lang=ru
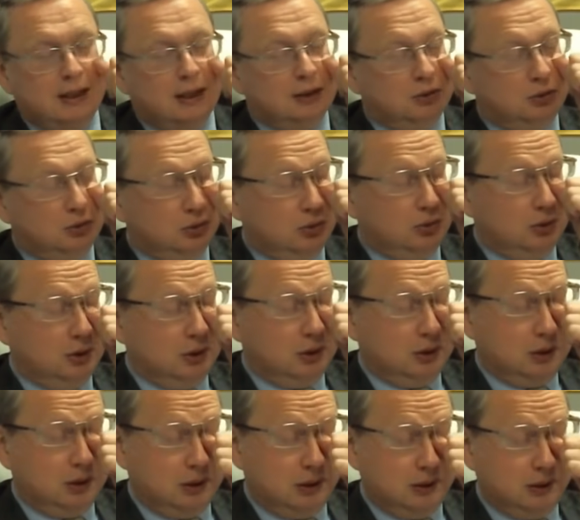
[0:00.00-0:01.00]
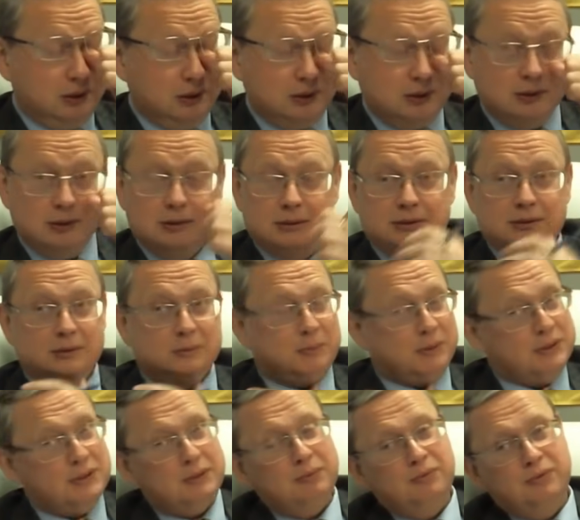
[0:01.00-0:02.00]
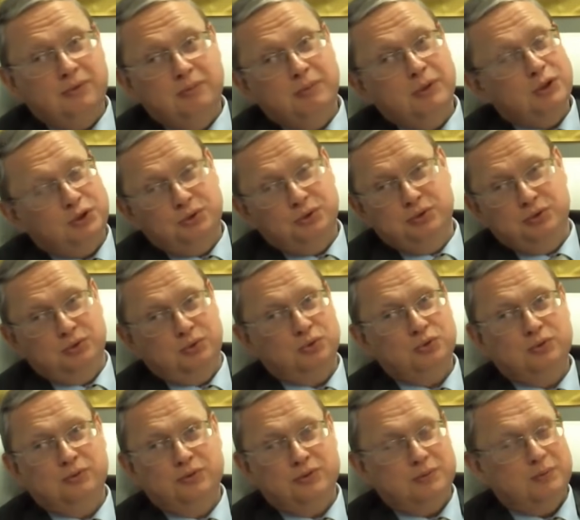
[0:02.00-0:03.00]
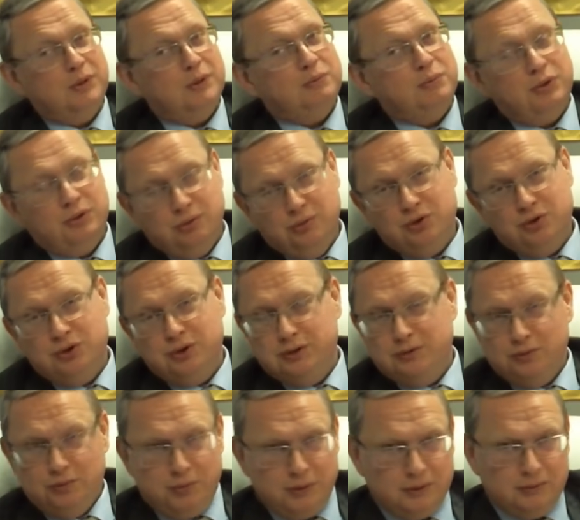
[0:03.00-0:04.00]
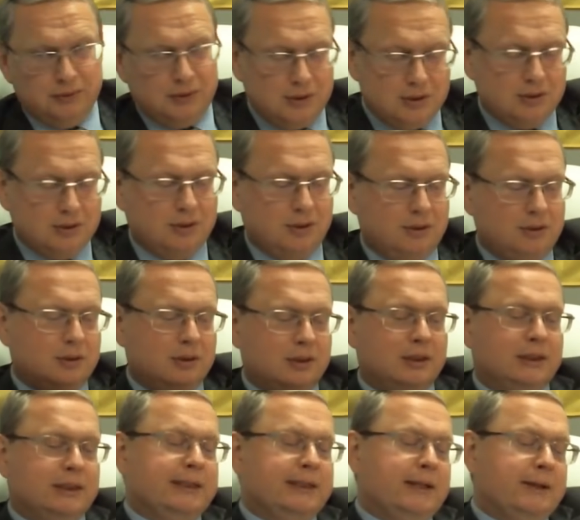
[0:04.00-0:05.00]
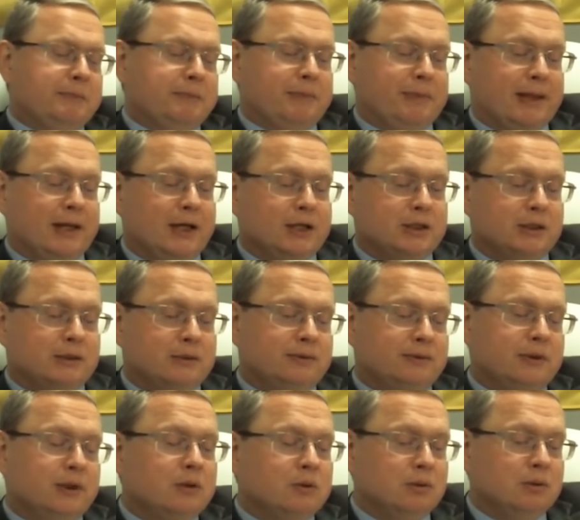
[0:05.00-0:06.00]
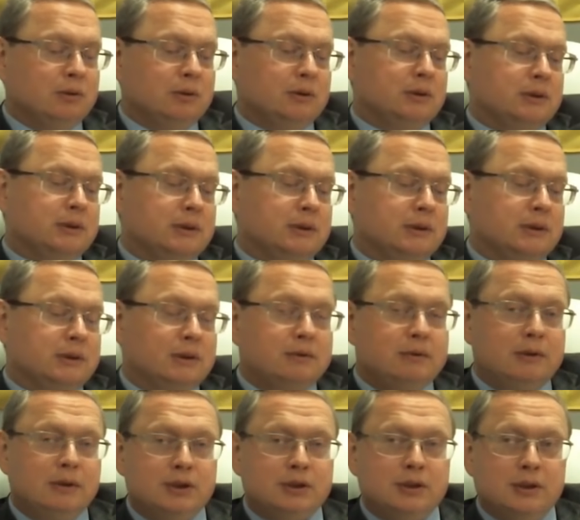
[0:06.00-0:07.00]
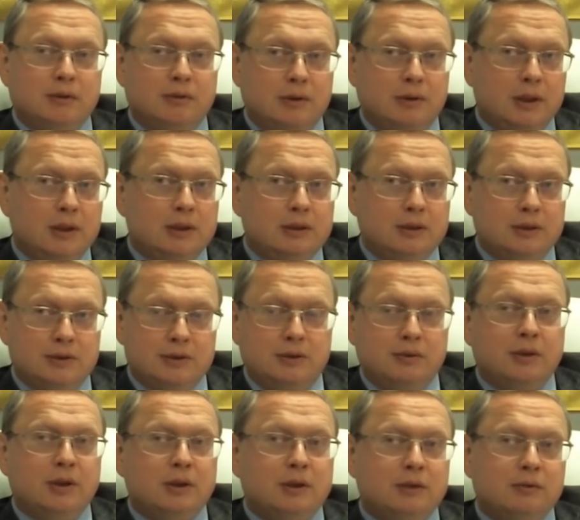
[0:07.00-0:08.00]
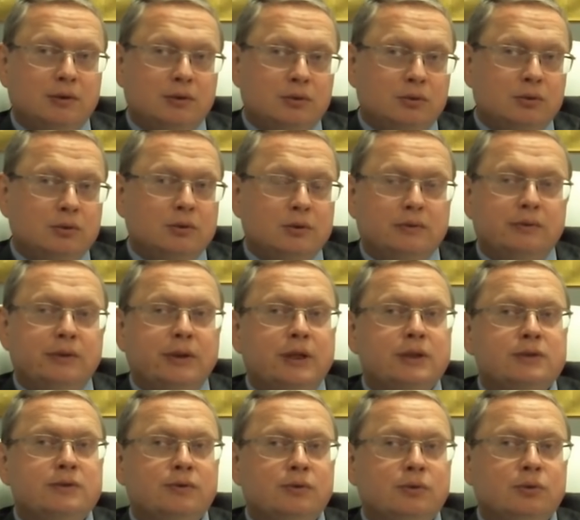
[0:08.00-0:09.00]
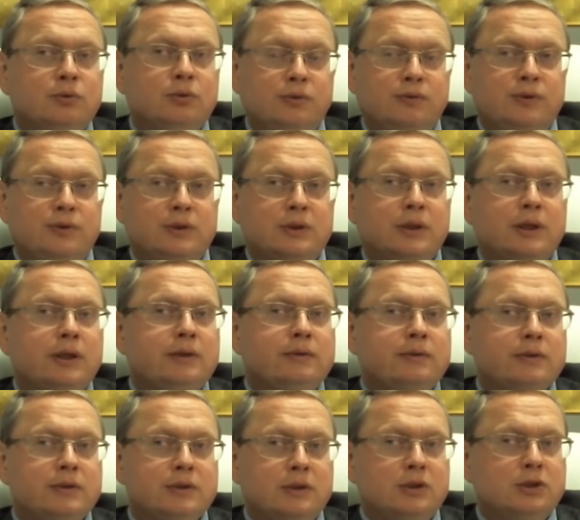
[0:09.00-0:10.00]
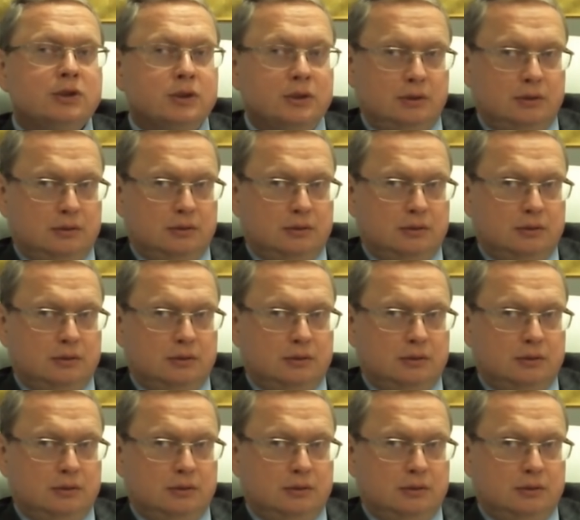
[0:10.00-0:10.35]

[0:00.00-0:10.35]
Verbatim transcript: то э, спасибо вам большое за то, что вы с меня переключились. Вы правда искренне. Значит, второе. Товарищ Навальный с девятого года является фигурой федерального значения.